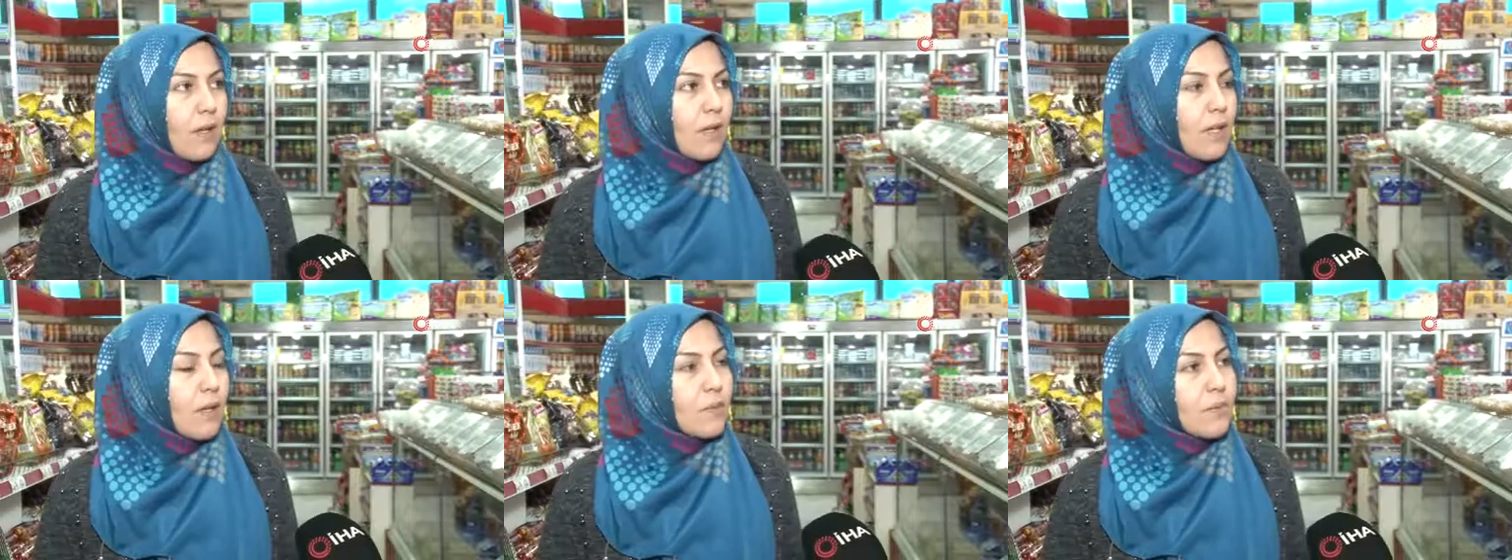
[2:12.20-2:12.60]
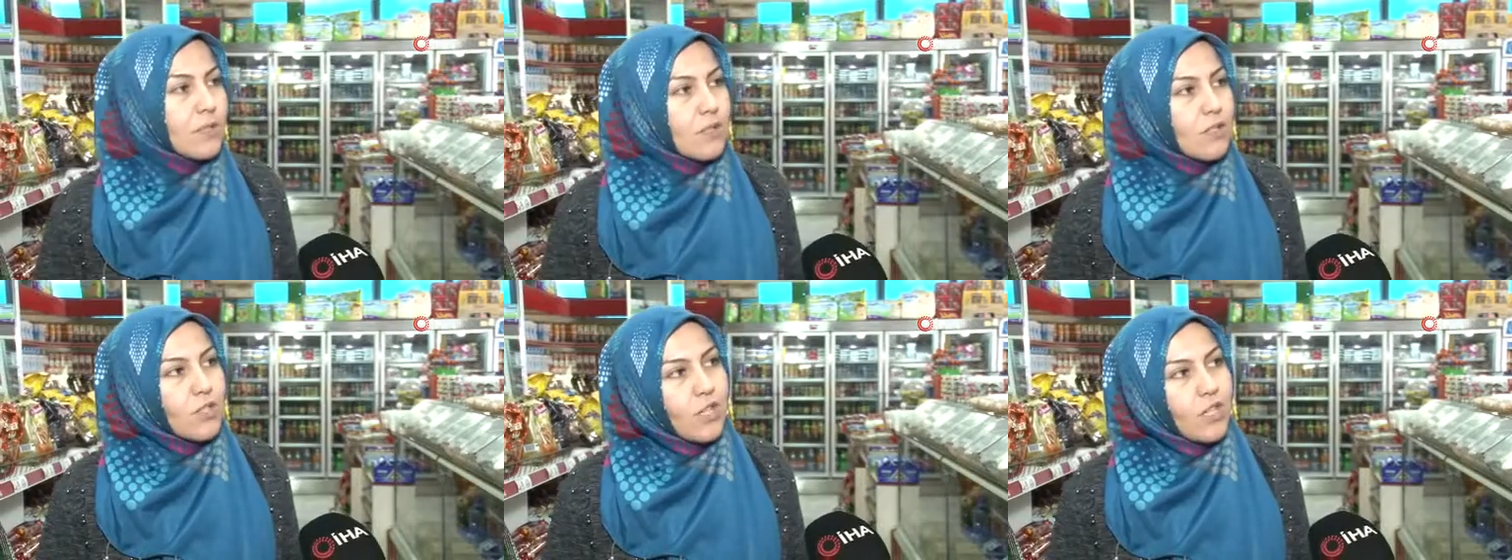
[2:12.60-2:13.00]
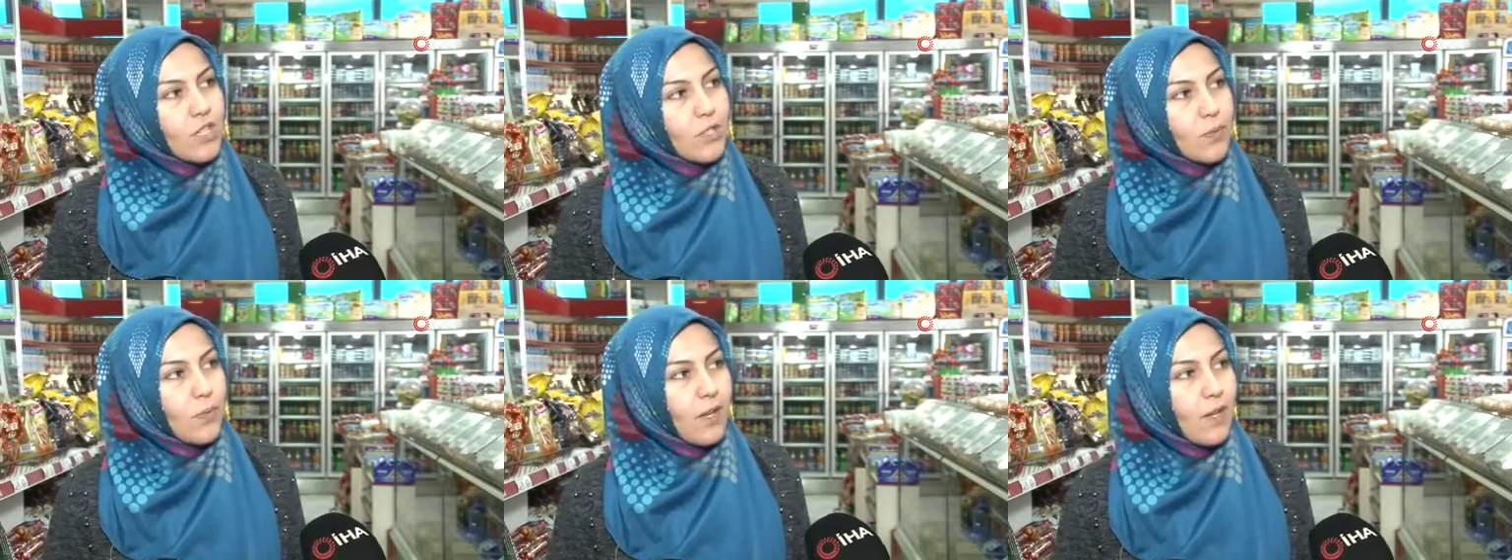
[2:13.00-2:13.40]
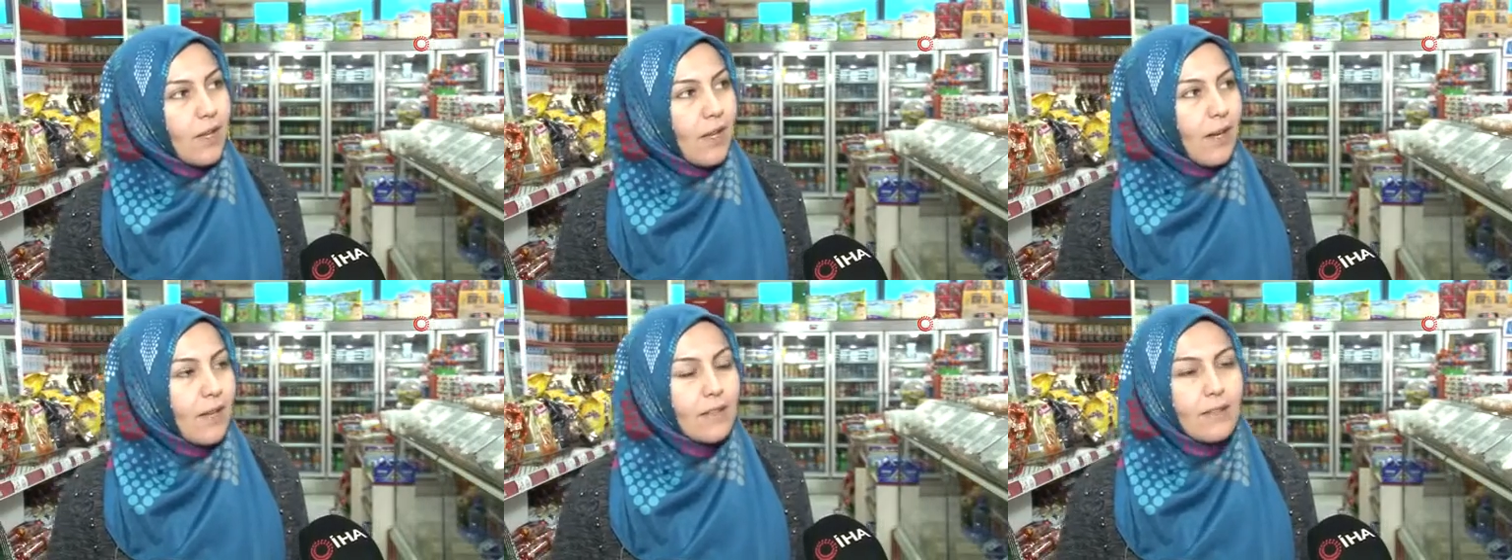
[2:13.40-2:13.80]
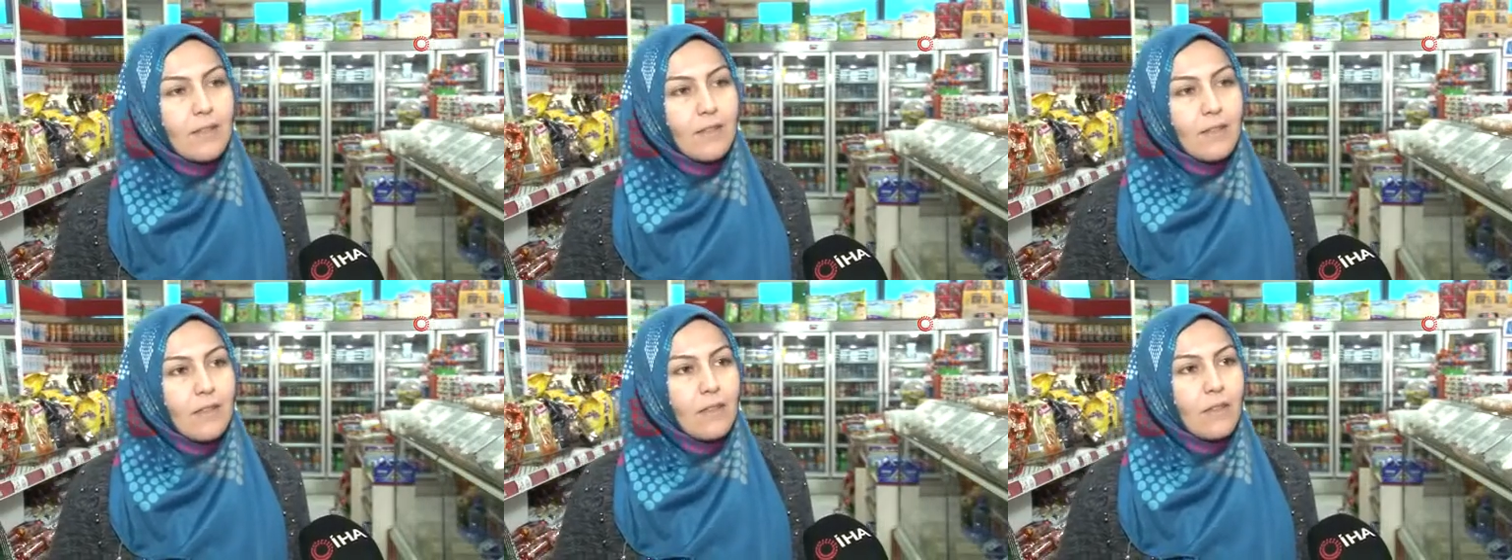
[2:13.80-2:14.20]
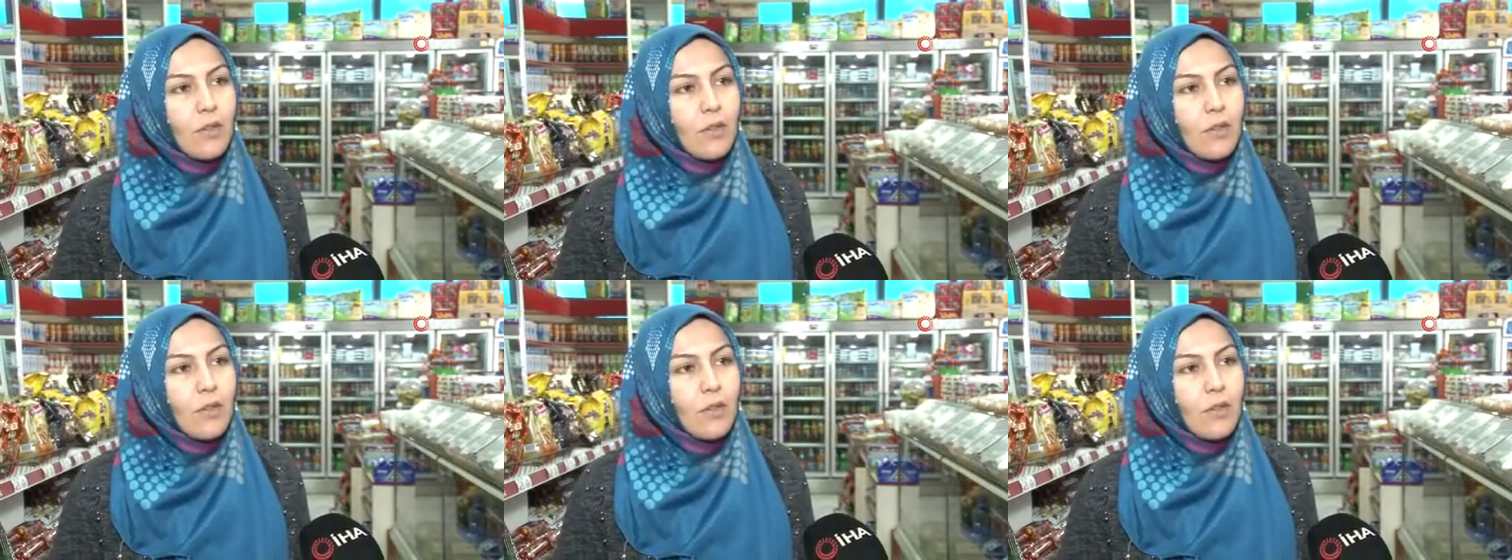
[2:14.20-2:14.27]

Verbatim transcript: Ya bize çay içmeye geldiğini,